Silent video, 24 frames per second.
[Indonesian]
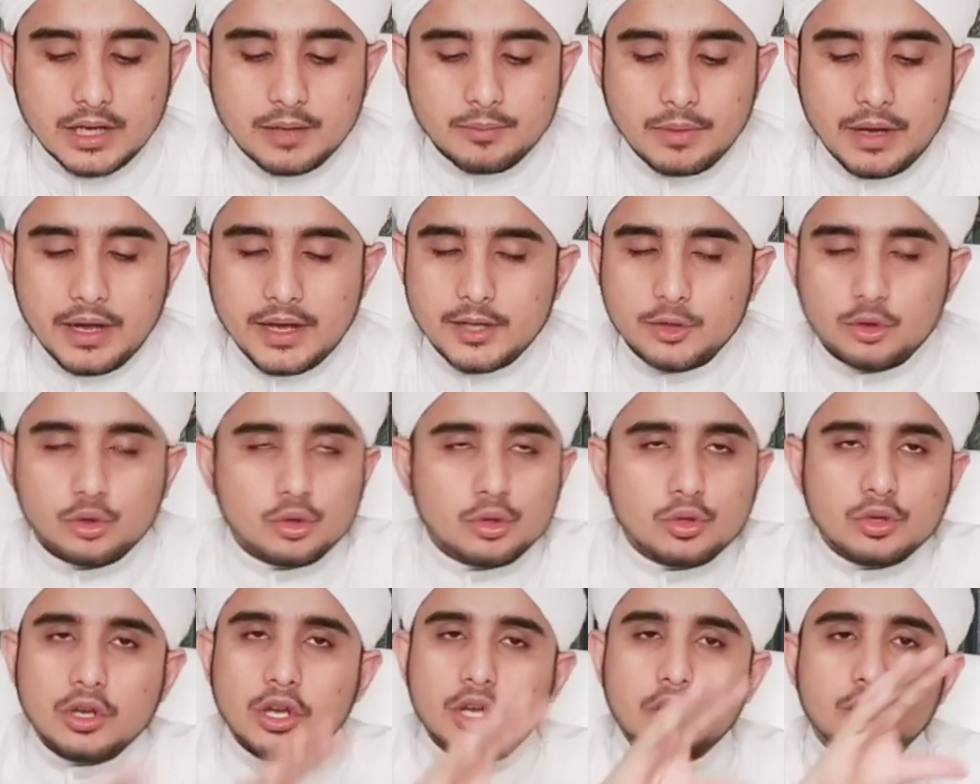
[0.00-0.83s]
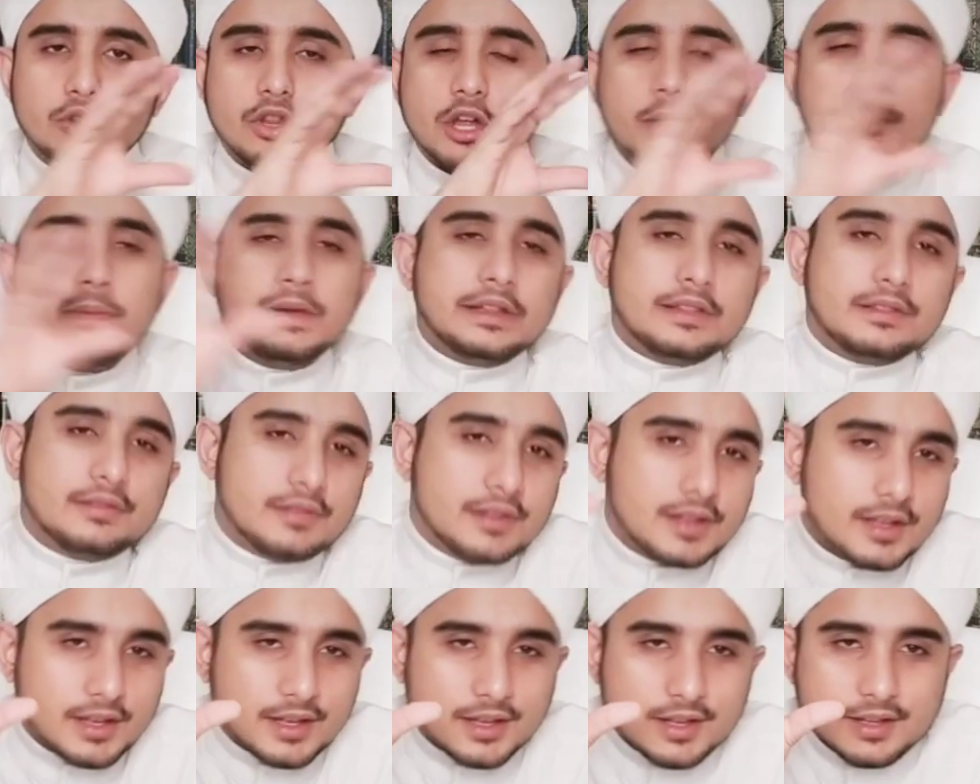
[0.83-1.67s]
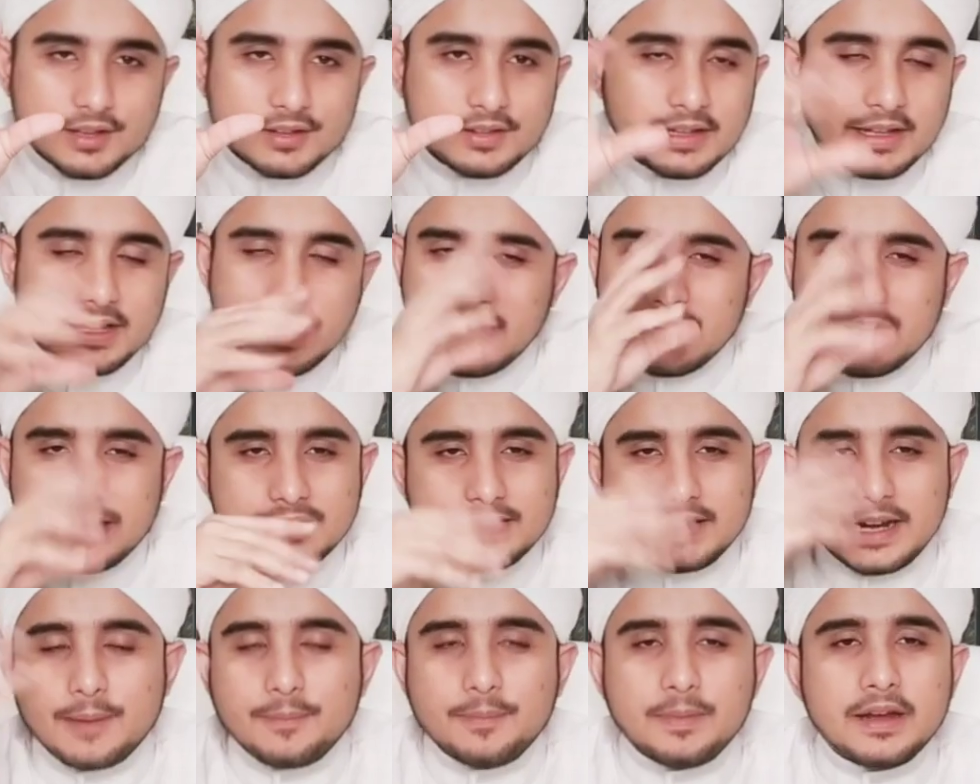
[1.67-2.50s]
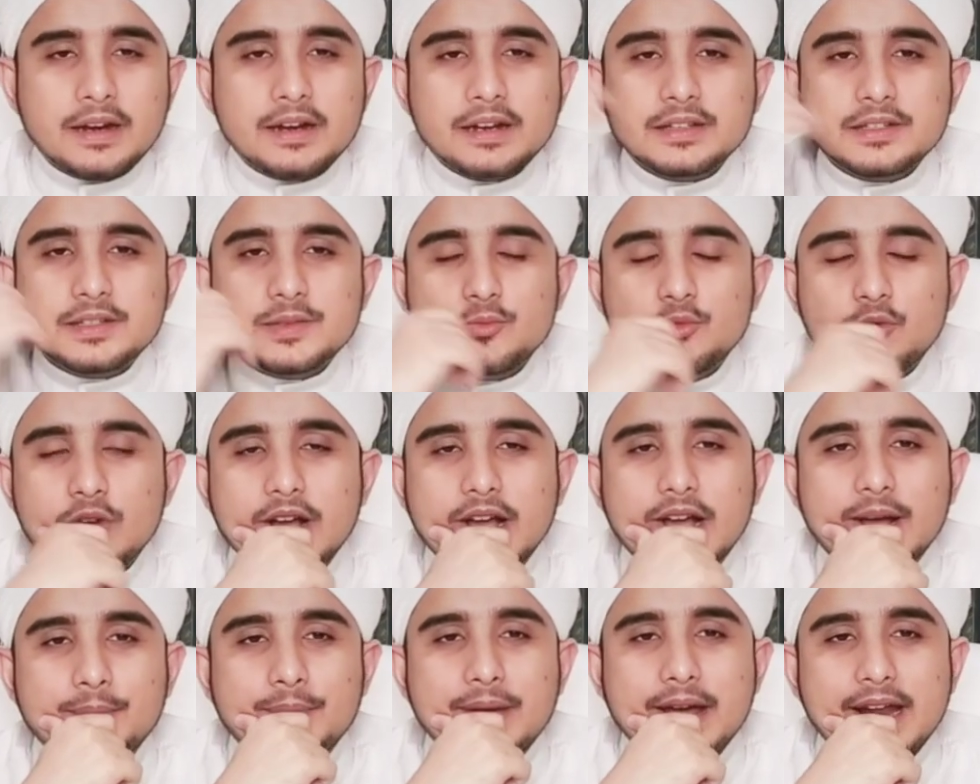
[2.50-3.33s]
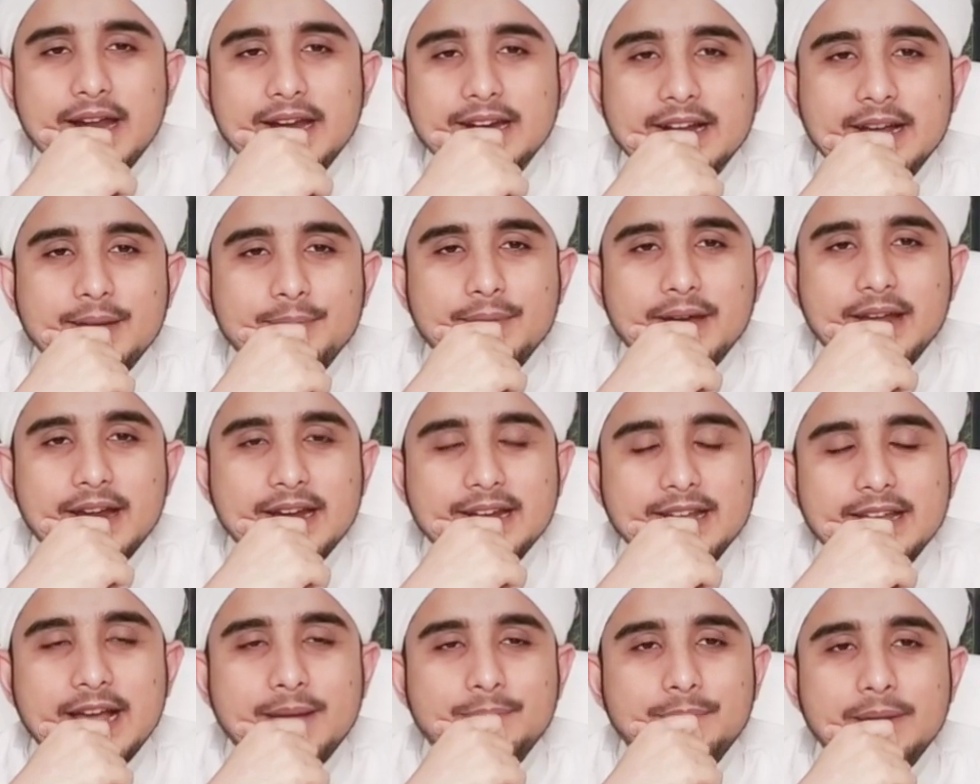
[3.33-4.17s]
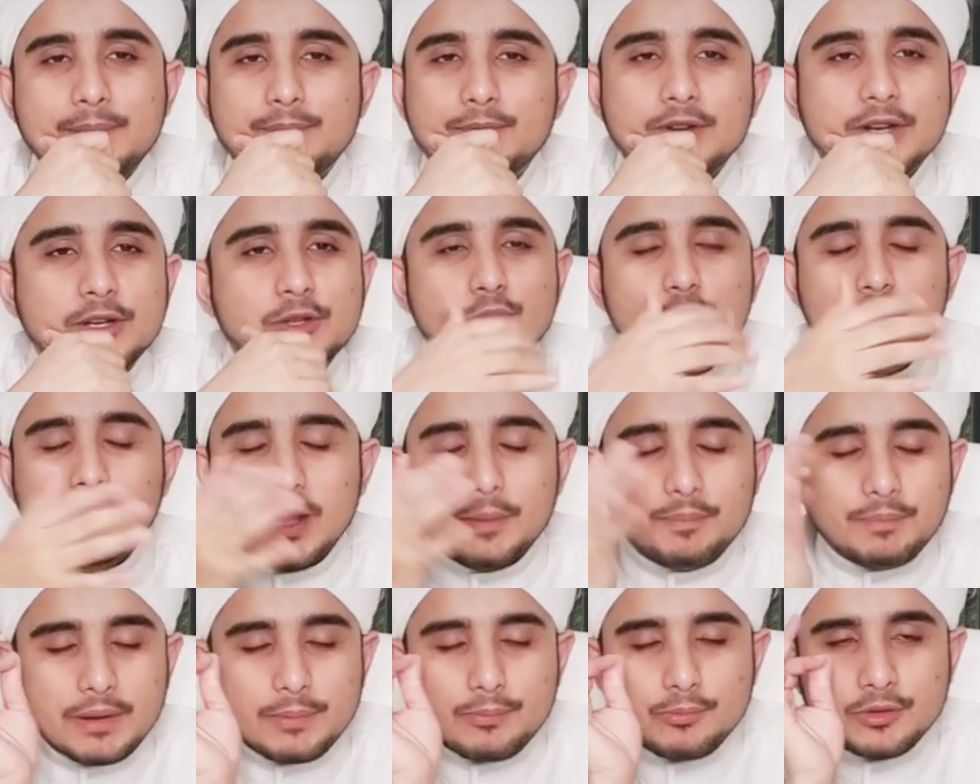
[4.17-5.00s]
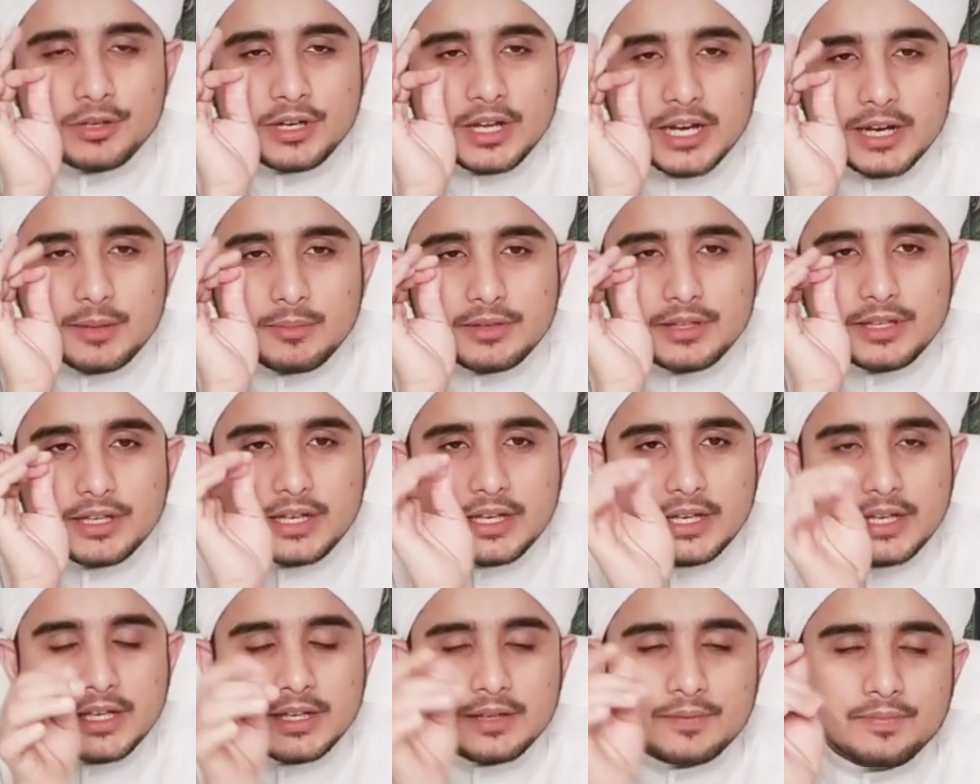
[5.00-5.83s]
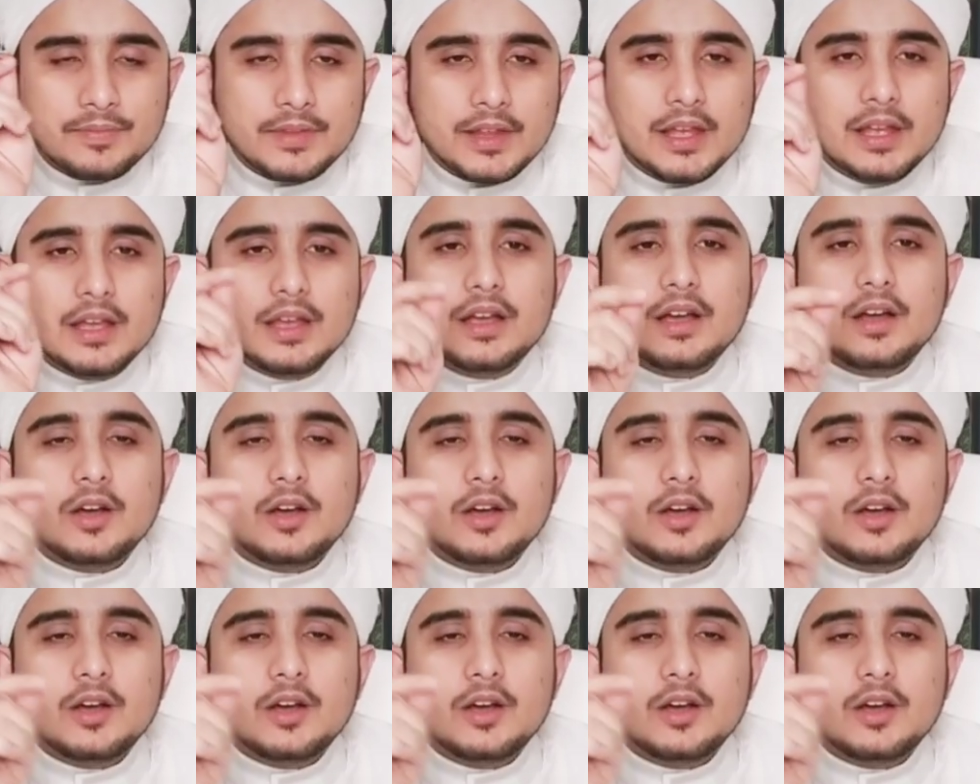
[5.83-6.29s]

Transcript: Nah, itu bobit. Tinggal diterapkan ke semua gambaran-gambarannya apapun itu, apapun yang namanya ain.